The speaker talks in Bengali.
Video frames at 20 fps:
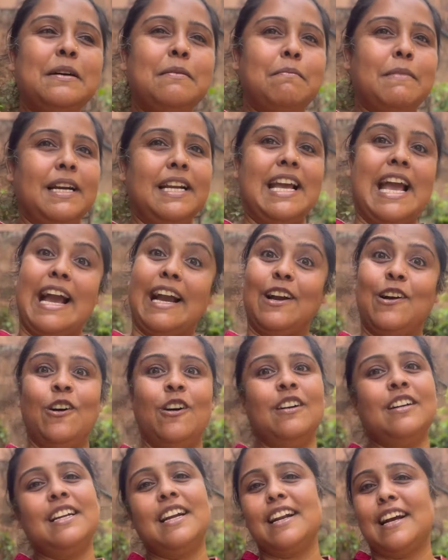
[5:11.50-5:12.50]
মানে এক
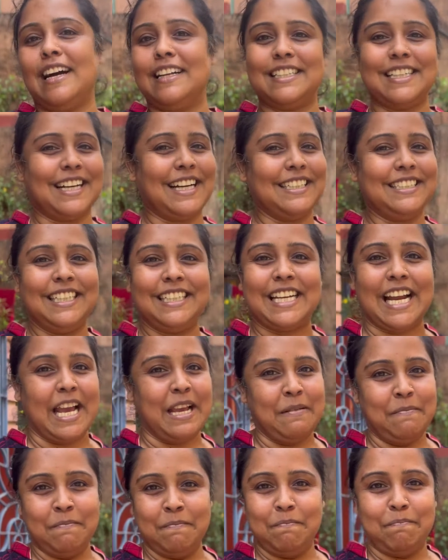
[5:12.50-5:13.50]
ঘন্টার কাছাকাছি
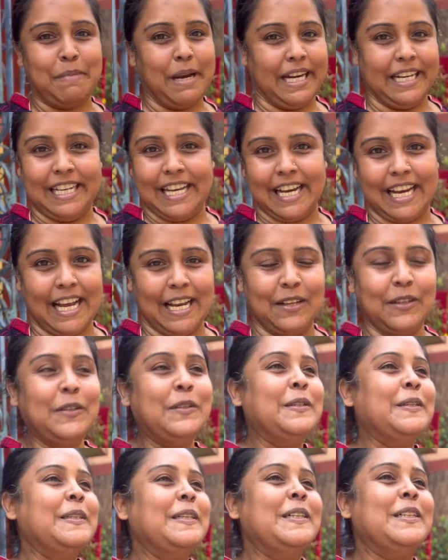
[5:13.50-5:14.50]
টাইম পেরিয়ে গেল
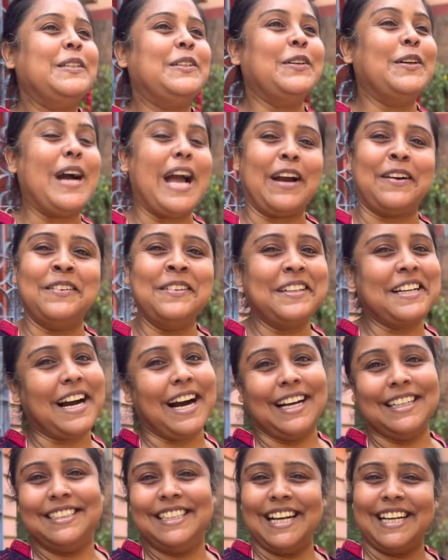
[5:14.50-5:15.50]
তো এখন
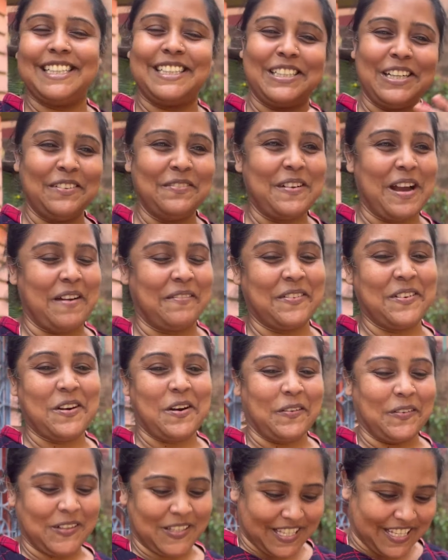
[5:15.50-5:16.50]
কাজ একদম এমন
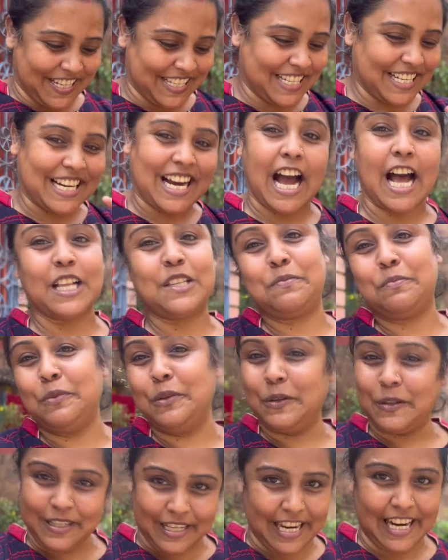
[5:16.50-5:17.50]
অবস্থা হয়েছে কাজ
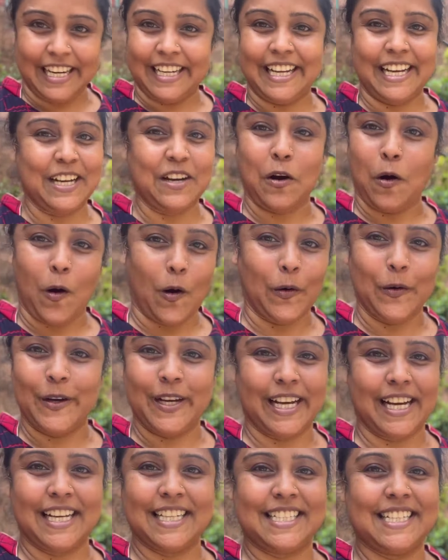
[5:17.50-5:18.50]
পুরো ঘেটে ঘ
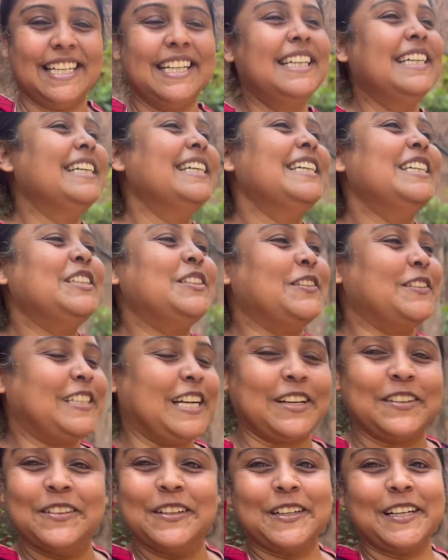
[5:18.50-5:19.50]
হয়ে গেছে তো
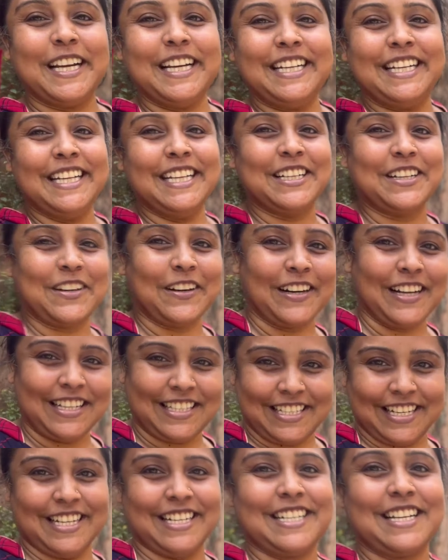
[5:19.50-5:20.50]
সেগুলোকে ঠিক করার
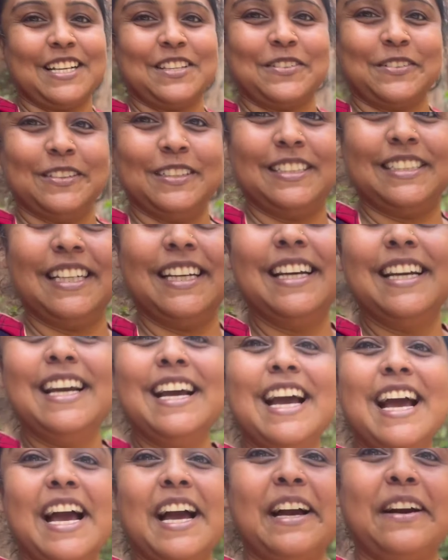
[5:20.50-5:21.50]
চেষ্টা চলছে
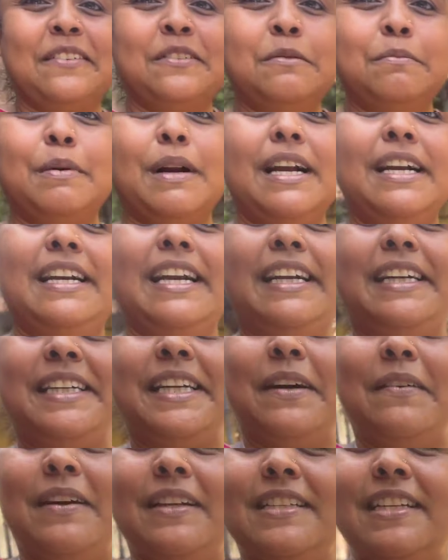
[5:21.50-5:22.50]
এখন প্রায়
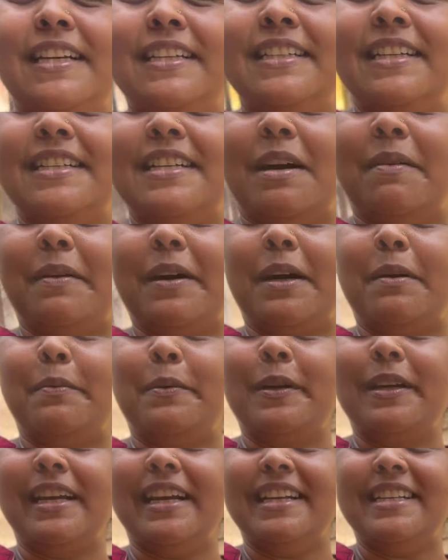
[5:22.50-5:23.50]
দেড়টা বাজে এই যে জামা
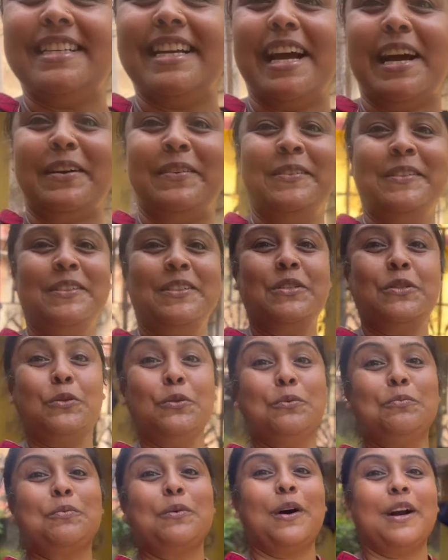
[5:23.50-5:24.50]
কাপড় কেচে এখনও
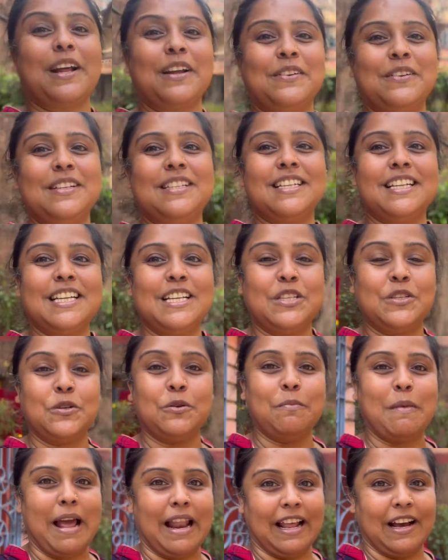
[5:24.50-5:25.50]
স্তূপ করা রয়েছে কিছু
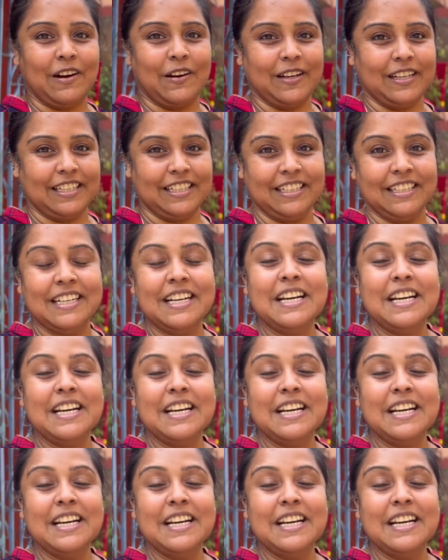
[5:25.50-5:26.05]
মেলা হয়নি